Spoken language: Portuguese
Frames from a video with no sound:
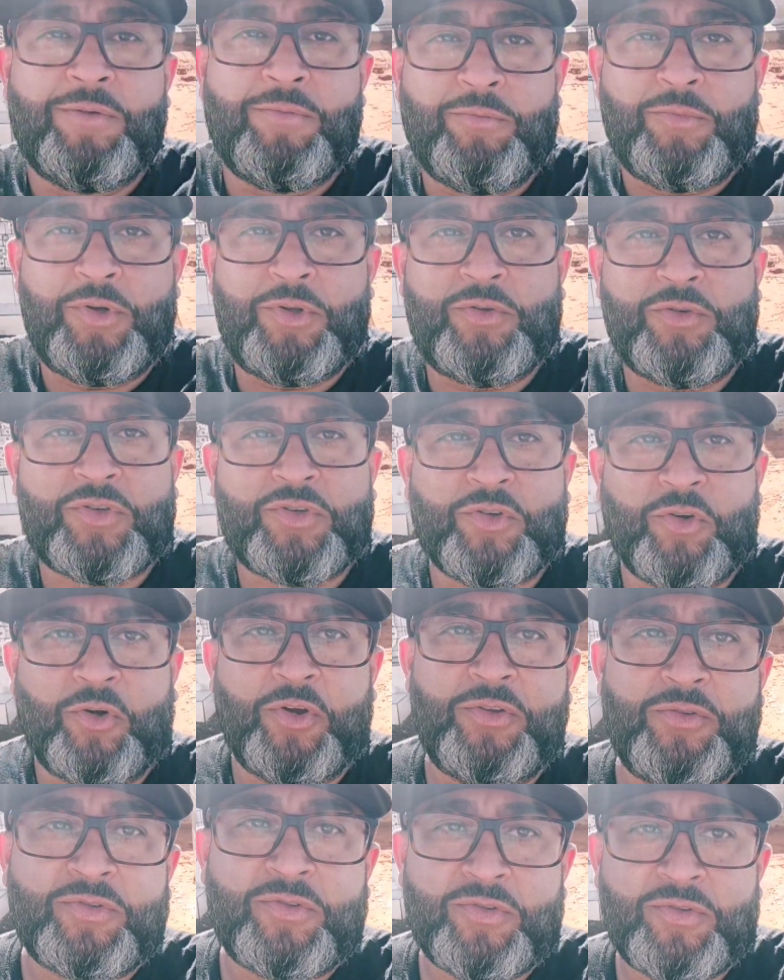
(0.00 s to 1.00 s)
muitos
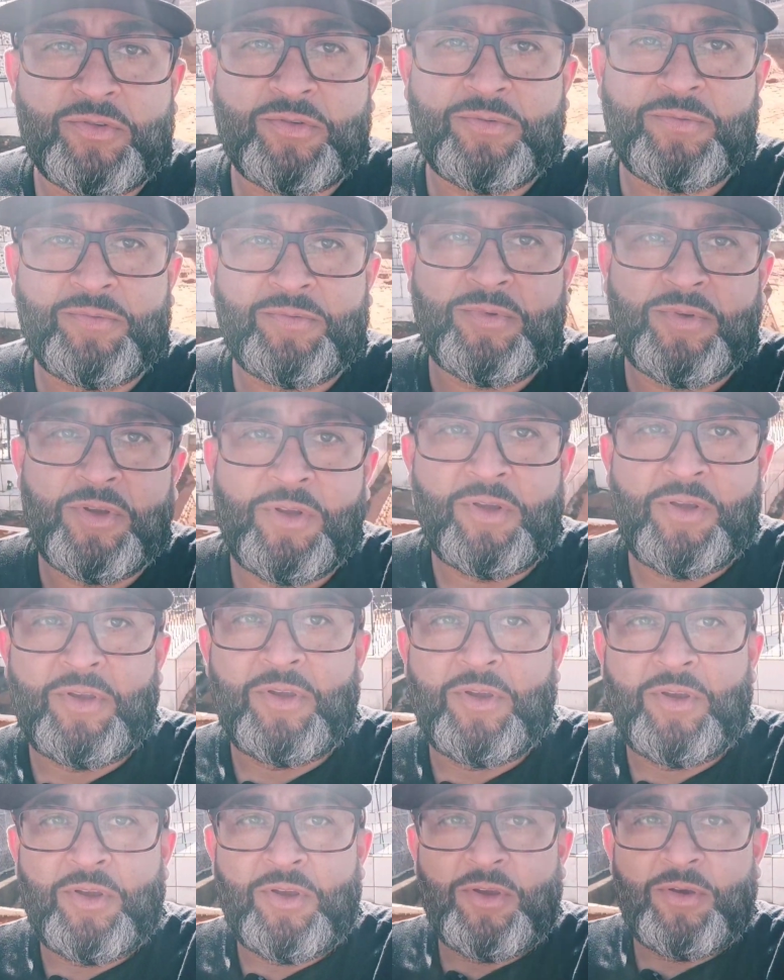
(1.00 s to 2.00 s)
sonhos,
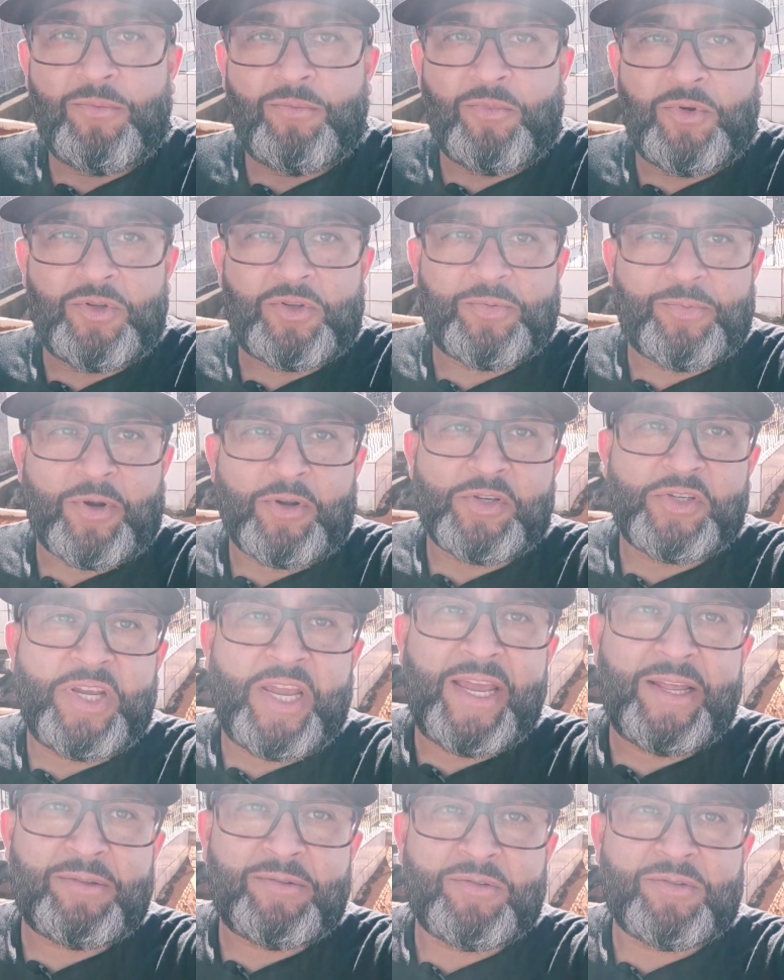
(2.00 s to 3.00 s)
muitos
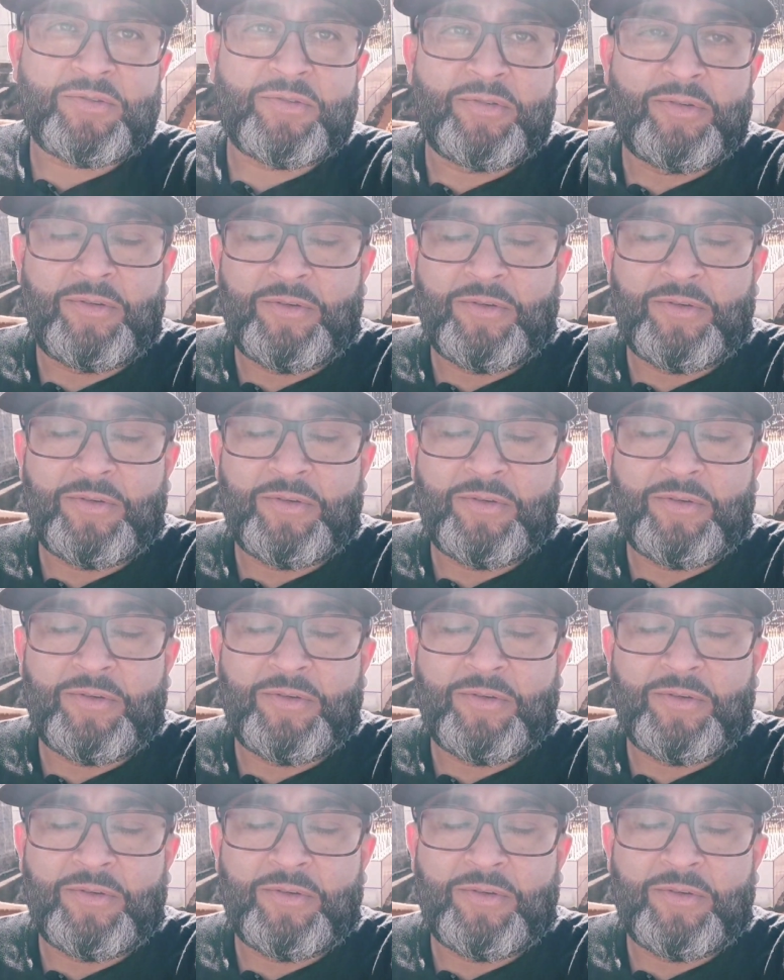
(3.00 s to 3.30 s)
projetos,